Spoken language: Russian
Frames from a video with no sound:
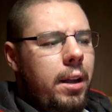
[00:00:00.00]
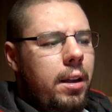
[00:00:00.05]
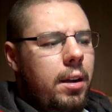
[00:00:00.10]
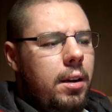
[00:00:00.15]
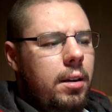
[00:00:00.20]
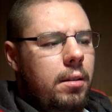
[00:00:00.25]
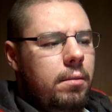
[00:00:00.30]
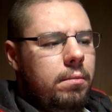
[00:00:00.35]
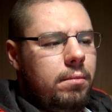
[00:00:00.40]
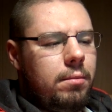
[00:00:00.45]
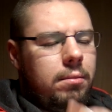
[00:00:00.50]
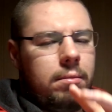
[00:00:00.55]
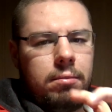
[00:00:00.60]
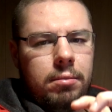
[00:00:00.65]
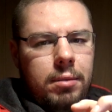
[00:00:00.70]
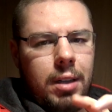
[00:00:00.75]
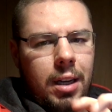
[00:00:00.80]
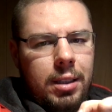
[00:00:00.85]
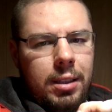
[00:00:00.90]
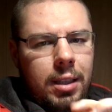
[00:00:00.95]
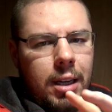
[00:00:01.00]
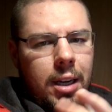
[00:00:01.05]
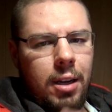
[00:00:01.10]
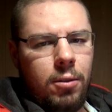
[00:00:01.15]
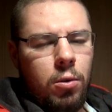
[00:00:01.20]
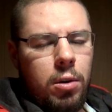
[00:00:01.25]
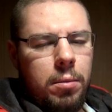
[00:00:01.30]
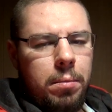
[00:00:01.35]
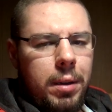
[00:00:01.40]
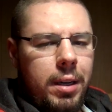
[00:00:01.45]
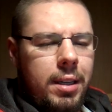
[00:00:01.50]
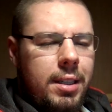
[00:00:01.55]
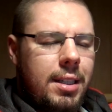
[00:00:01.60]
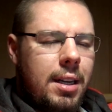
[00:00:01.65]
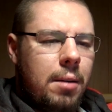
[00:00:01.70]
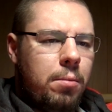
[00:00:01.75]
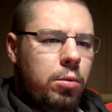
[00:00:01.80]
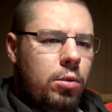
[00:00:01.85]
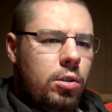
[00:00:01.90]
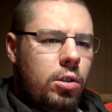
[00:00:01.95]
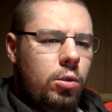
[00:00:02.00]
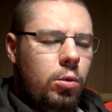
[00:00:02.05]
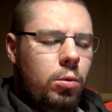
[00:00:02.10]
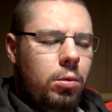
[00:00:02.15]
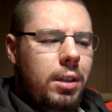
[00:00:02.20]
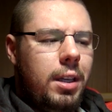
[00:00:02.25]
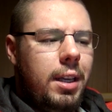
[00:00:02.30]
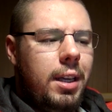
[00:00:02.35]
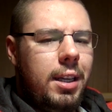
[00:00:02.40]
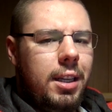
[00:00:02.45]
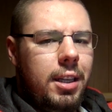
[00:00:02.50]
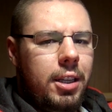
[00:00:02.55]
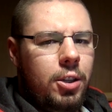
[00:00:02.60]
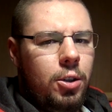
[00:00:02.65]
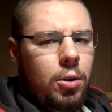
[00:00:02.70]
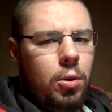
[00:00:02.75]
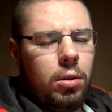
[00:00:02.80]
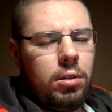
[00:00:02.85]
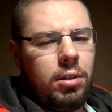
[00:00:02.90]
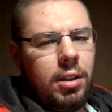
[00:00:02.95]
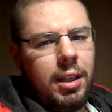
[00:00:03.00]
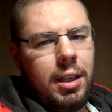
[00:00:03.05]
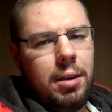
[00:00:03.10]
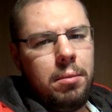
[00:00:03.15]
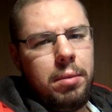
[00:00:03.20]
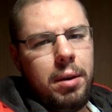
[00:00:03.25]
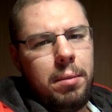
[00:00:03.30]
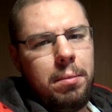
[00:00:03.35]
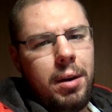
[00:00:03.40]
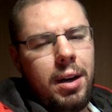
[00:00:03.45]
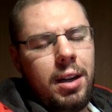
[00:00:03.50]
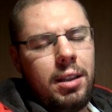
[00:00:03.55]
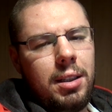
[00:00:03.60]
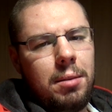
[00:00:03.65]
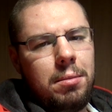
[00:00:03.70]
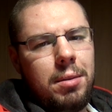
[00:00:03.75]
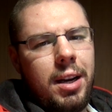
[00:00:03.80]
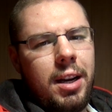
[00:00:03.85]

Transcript: Эм, как таковой перезапуск дуги идет таким препаратом,